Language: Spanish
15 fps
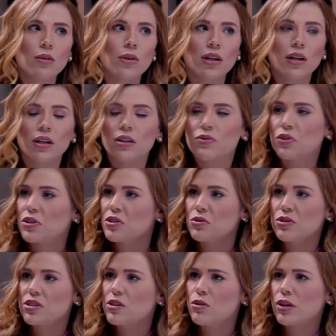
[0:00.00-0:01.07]
Baja California es un
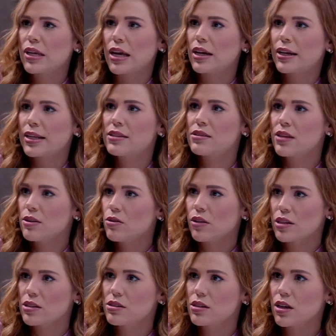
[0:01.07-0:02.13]
estado que ha crecido
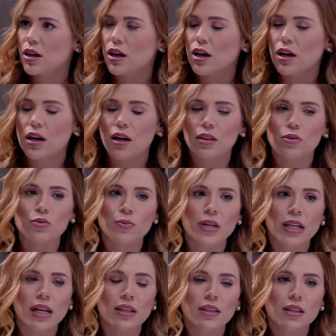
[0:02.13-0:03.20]
gracias a, los
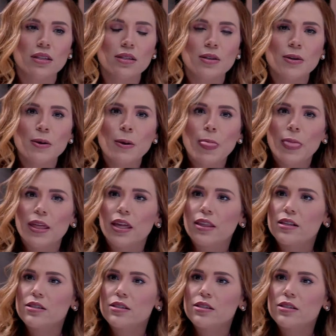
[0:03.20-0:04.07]
migrantes. Y en ese